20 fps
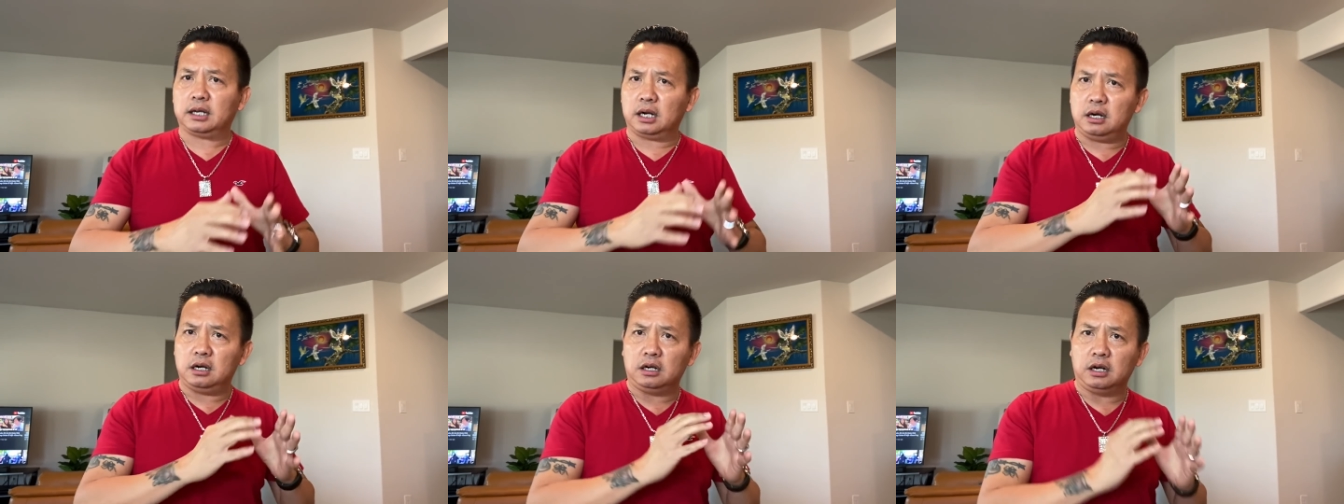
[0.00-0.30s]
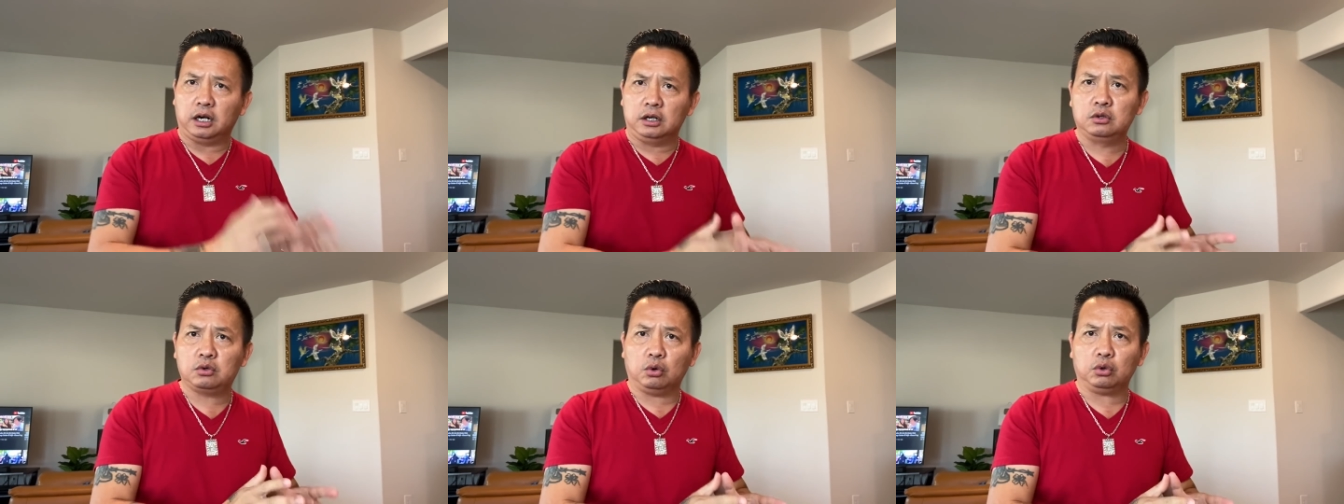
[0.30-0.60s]
cái
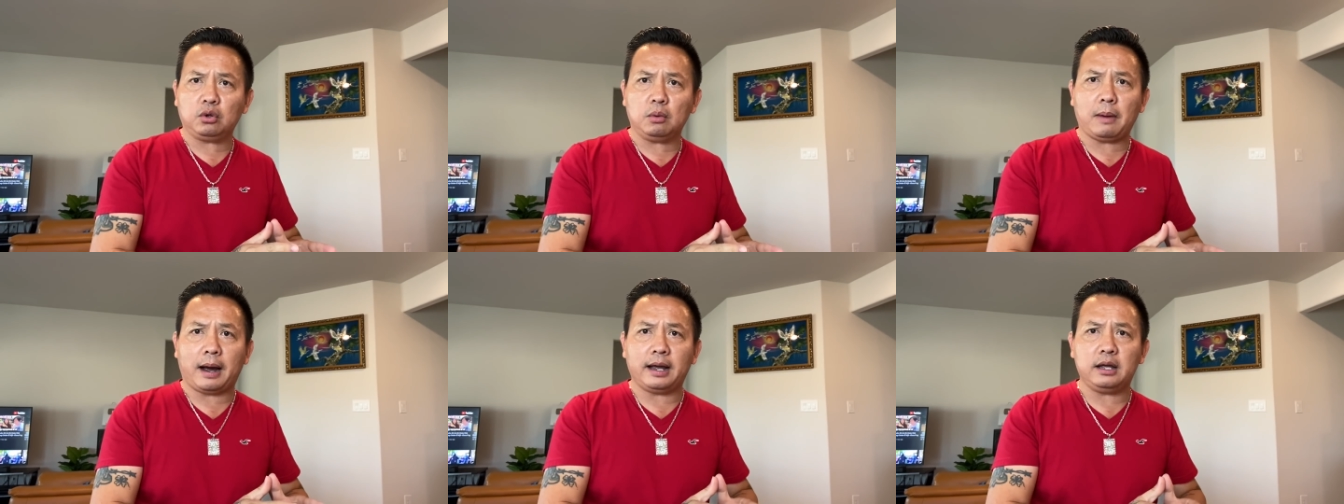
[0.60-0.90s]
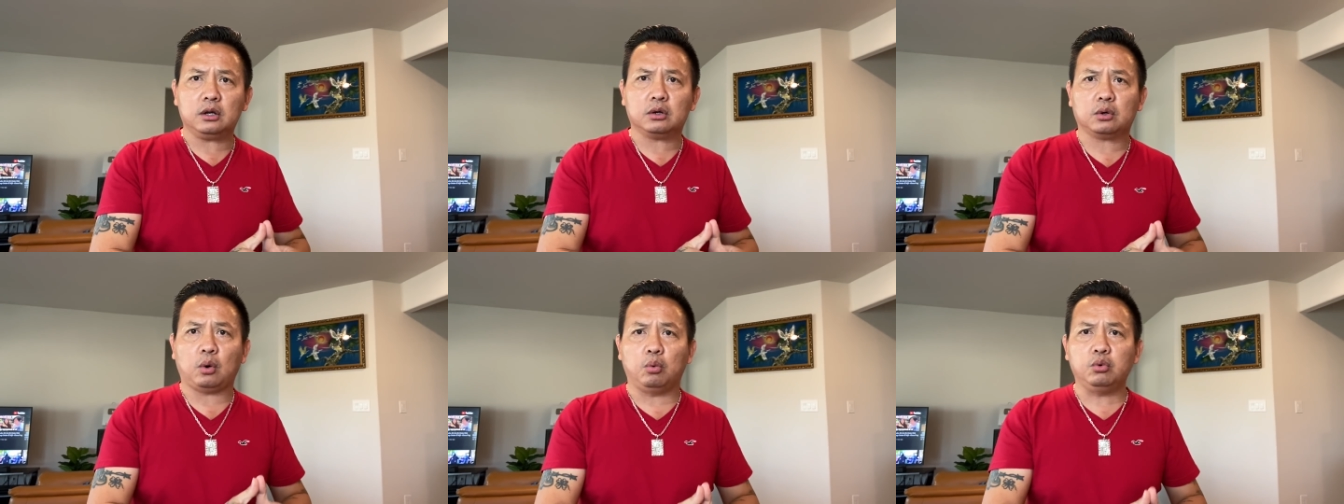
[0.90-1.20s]
lệnh của chú Bảy
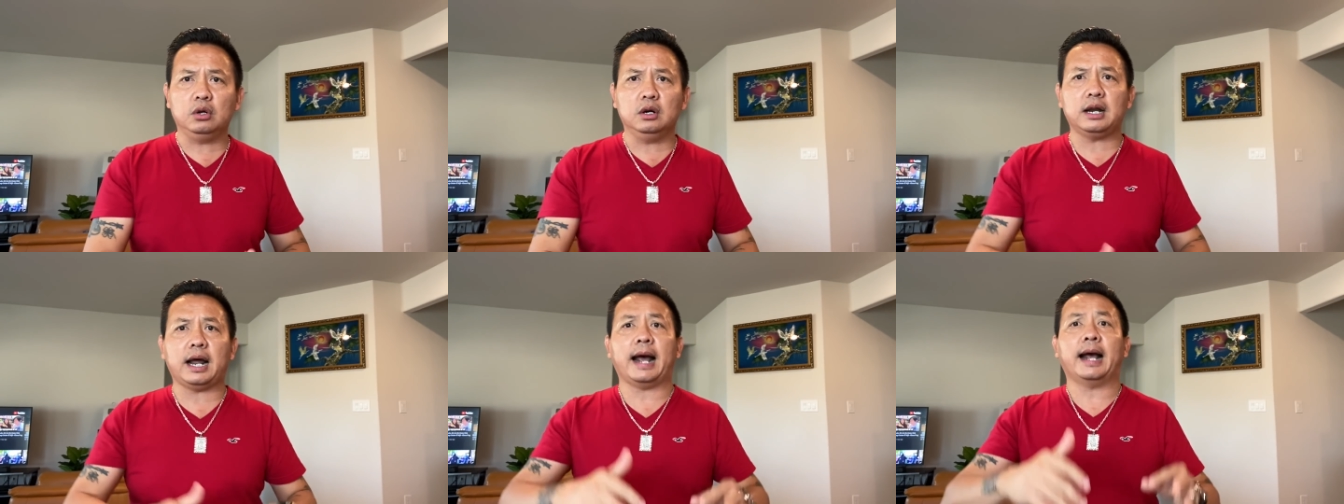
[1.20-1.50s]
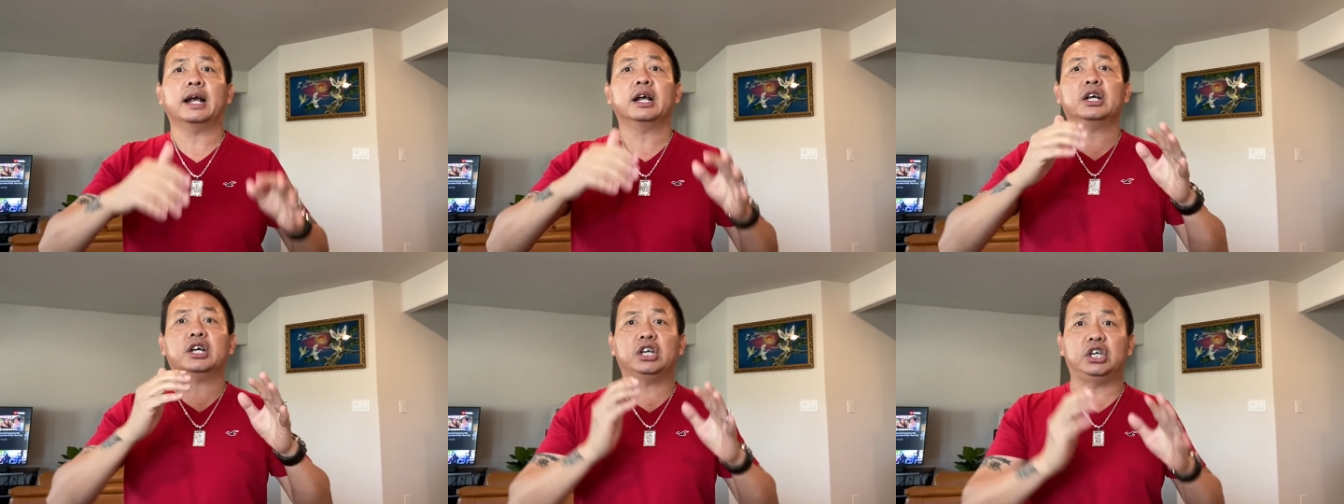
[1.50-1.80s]
cũng như
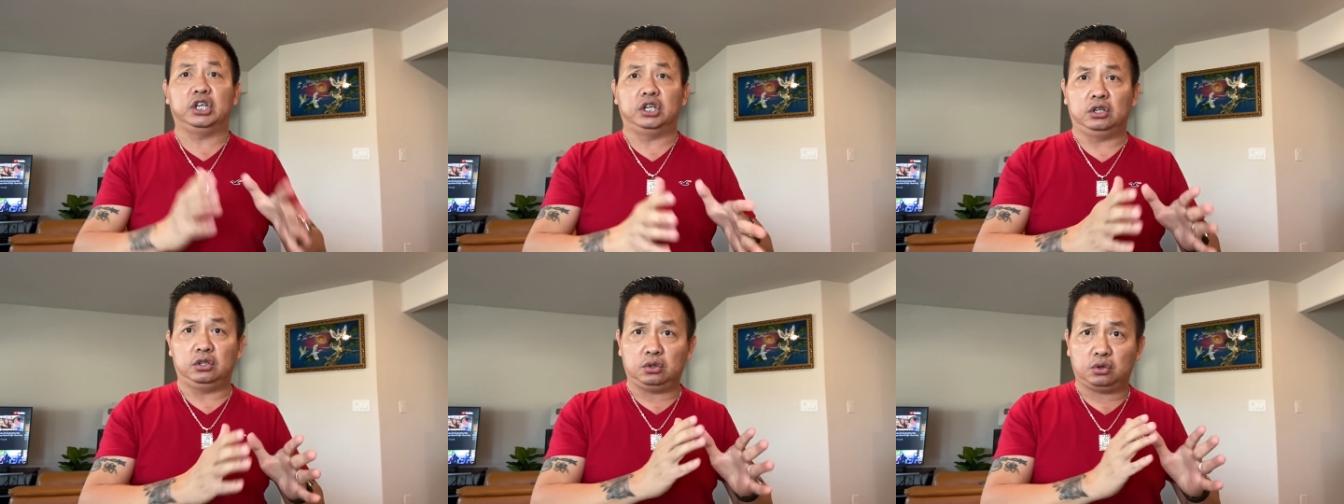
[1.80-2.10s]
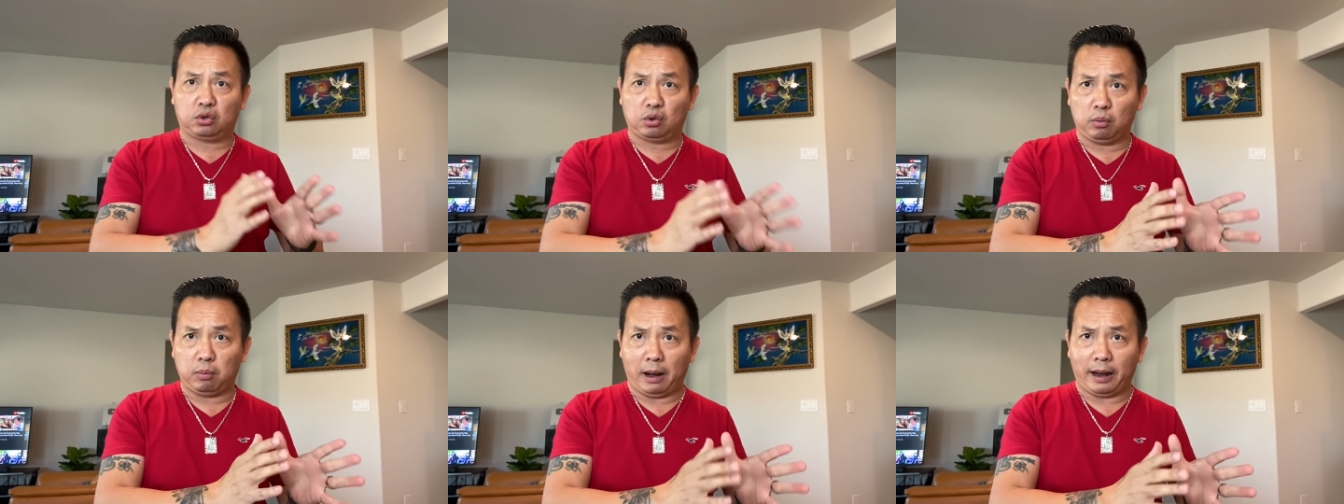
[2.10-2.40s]
là kiện
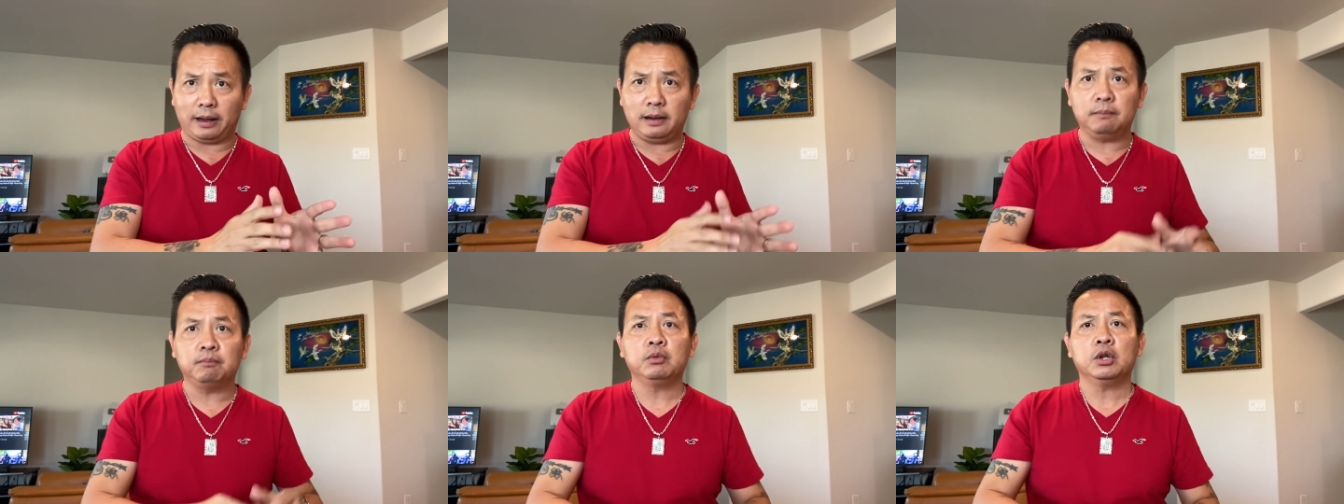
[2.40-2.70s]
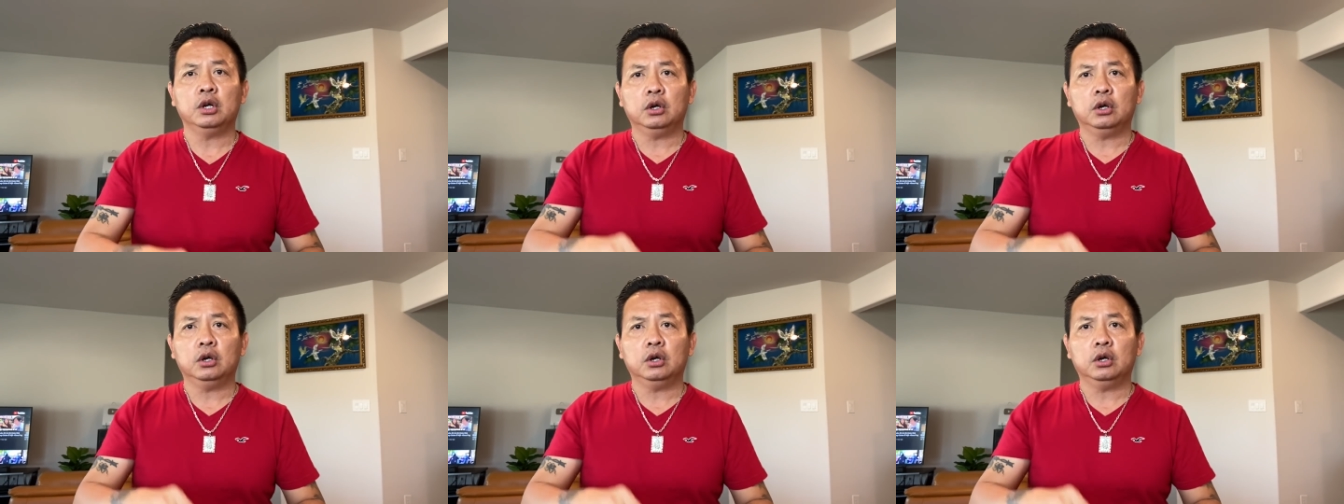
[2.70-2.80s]
chú Bảy.